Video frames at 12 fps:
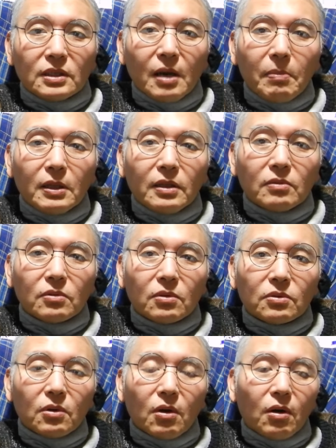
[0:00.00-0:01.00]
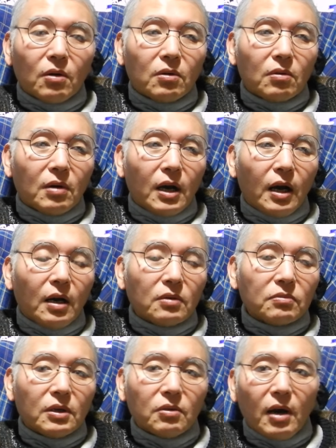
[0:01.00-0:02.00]
喋ってることは
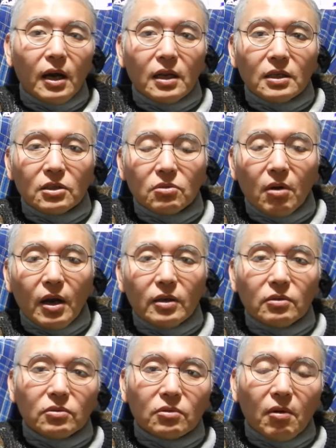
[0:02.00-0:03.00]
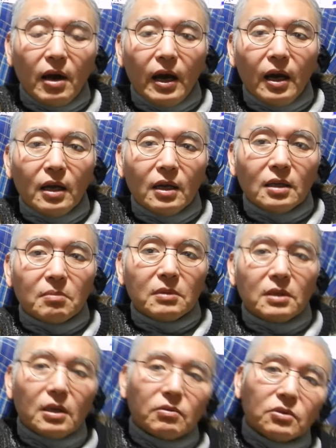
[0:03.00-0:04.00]
上の話とかいうのは
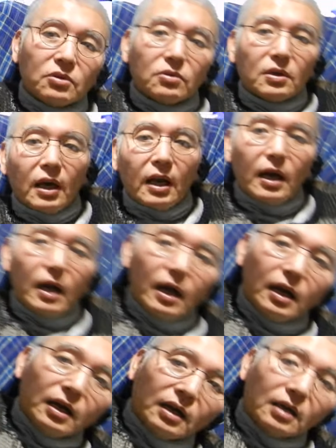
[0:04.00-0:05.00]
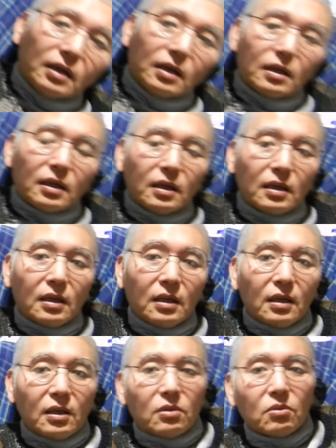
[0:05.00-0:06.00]
みんな宇宙から
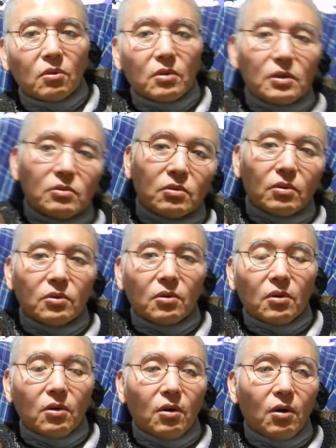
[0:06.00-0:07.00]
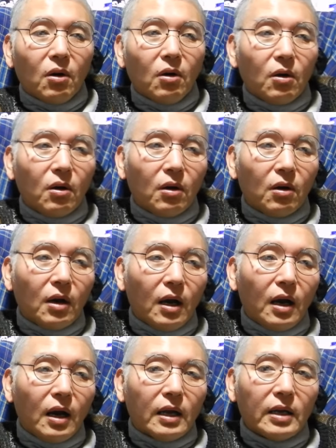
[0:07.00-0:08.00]
の言うことを
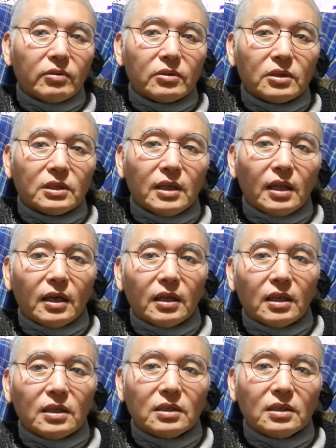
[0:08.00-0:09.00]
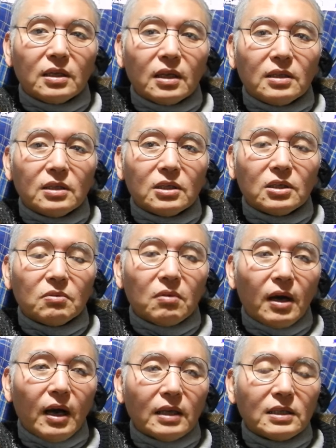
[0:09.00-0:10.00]
アナウンスしただけで人間自身
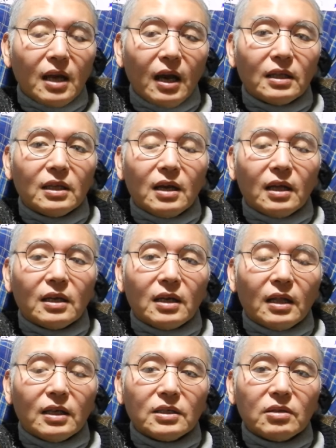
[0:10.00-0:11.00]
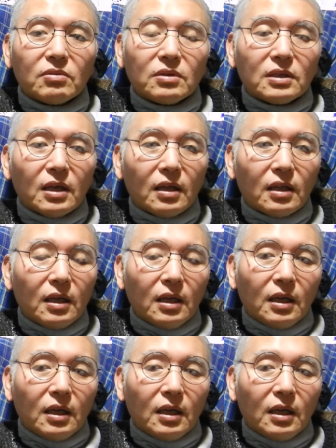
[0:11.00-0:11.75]
は話してる人間